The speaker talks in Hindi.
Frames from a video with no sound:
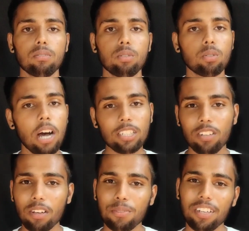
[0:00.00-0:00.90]
दोस्तों आज
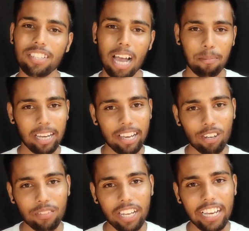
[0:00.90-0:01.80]
के आज फिर से आपके लिए
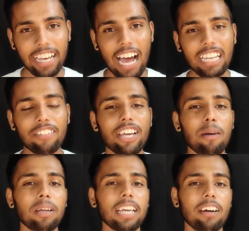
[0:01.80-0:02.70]
एक और वीडियो लेकर आए कि वीडियो
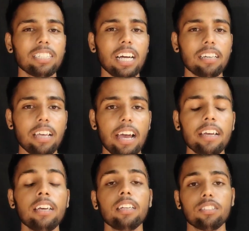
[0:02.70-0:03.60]
आपके लिए काफ़ी तो खास
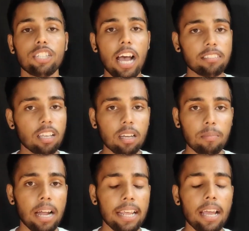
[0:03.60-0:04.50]
है जैसा कि
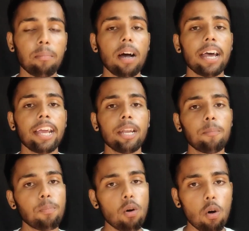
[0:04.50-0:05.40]
मैंने हमारे
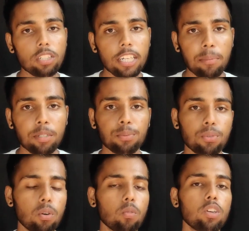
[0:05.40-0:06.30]
अपडेट
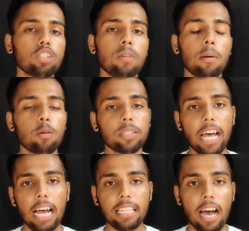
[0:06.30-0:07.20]
एपिसोड उन्नीस में आपको
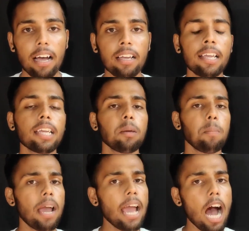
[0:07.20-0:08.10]
बताया था कि
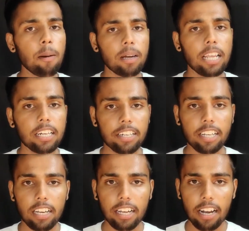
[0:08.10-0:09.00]
मैं आपके लिए एक
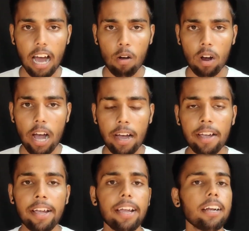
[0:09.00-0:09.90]
ट्रिक लेकर आऊँगा
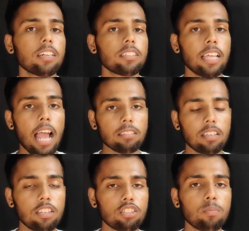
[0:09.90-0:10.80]
एयरटेल थैंक्स
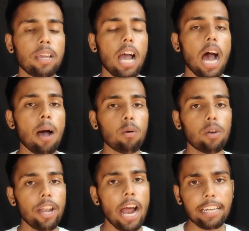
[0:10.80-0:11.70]
की जिसमें आपको
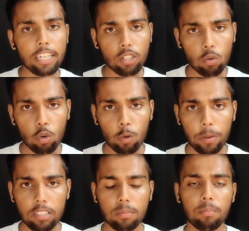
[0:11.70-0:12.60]
नाइन्टी टू
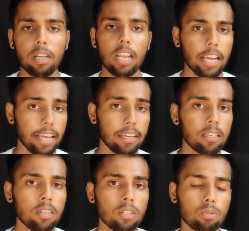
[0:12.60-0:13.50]
रुपीज़ मिलेंगे
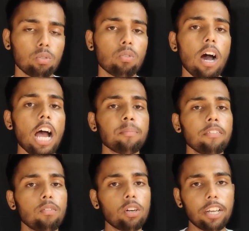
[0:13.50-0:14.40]
दोस्तों आज
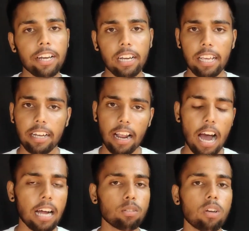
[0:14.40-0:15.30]
मैं वो ट्रिक लेकर
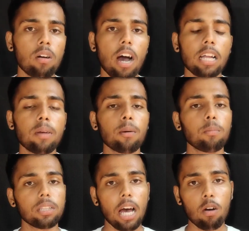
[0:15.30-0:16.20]
आ चुका हूँ आज मैं
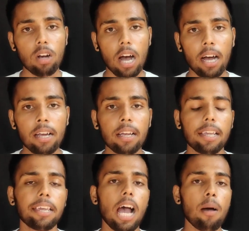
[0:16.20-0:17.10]
आपको बताऊँगा
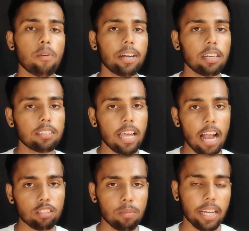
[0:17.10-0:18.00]
कि आपको एयरटेल
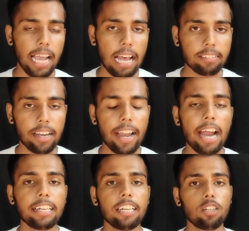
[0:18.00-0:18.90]
थैंक्स में कैसे
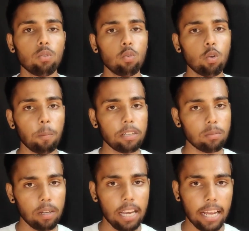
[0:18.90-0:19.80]
नाइन्टी टू रुपीज़
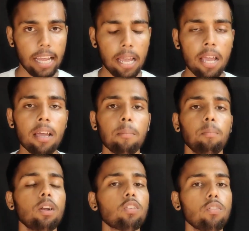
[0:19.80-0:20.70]
मिलेंगे
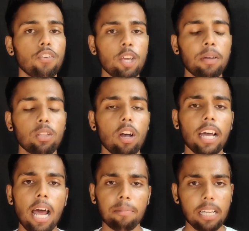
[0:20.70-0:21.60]
बिल्कुल फ्री में तो
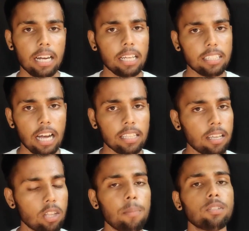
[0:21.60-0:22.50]
अगर आप जानना चाहते
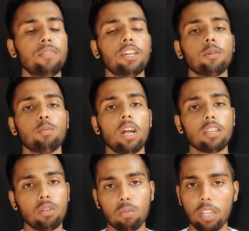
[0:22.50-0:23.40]
हैं तो आप इस वीडियो को पूरा
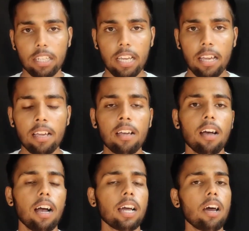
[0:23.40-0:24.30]
जरूर देखिए
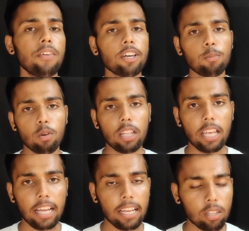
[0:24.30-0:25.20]
अगर आप वीडियो को पूरा
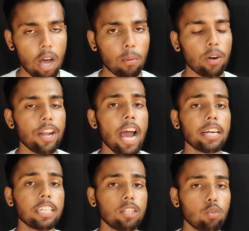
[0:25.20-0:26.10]
देखेंगे तो आपको
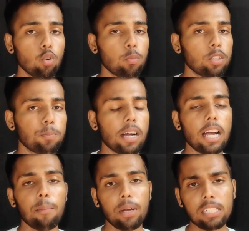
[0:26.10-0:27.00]
नाइन्टी टू रुपीज़
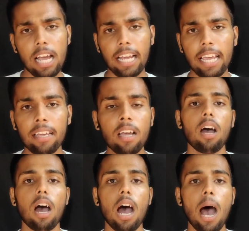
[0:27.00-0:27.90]
पक्का मिल जाएंगे
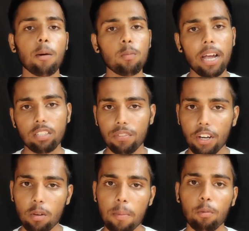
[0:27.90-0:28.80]
आपको मैं इस
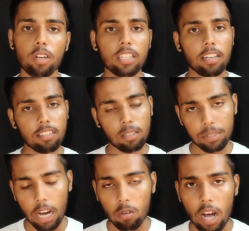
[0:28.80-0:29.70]
वीडियो में पूरी तरह से
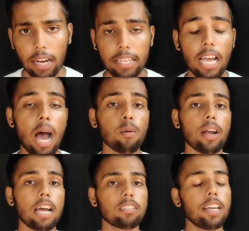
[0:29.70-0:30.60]
समझाऊंगा कि आपको
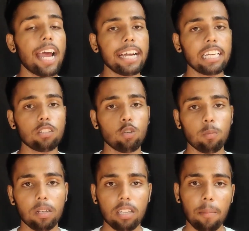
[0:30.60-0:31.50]
कैसे 92 टू
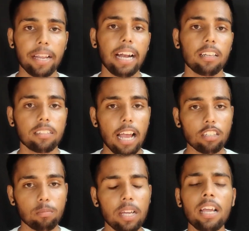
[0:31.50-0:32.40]
रुपीज़ अपने एयरटेल
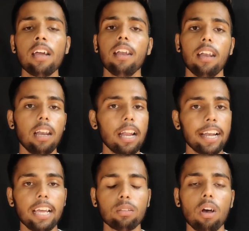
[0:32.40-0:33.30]
थैंक्स में
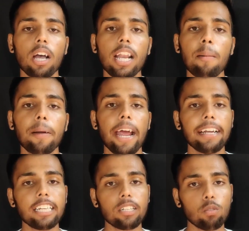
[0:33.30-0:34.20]
लेने हैं तो अगर आप
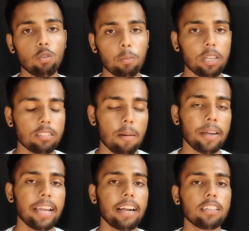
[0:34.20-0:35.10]
92 टू रुपीज़
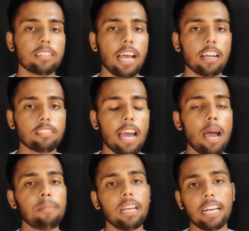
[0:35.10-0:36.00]
अपने एयरटेल थैंक्स
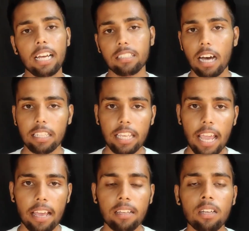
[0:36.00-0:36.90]
ऐप में लेना चाहते
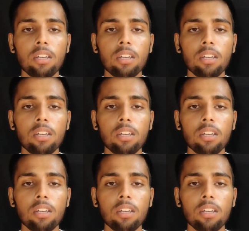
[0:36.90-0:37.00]
हैं